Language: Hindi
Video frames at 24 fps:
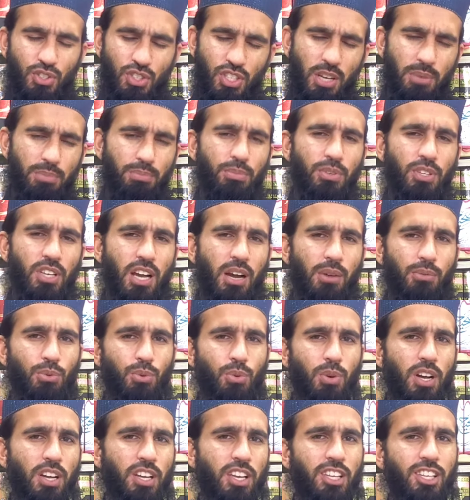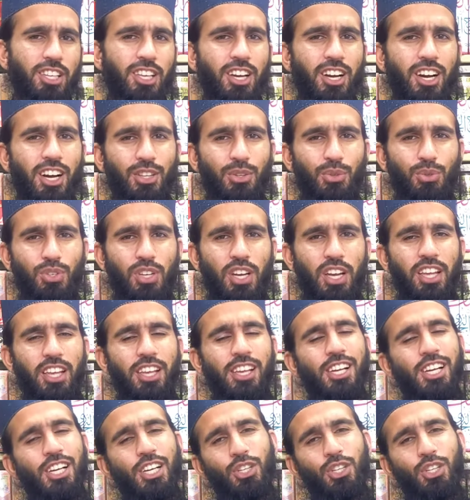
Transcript: जब भी आप दुआ के लिए हाथ उठाएं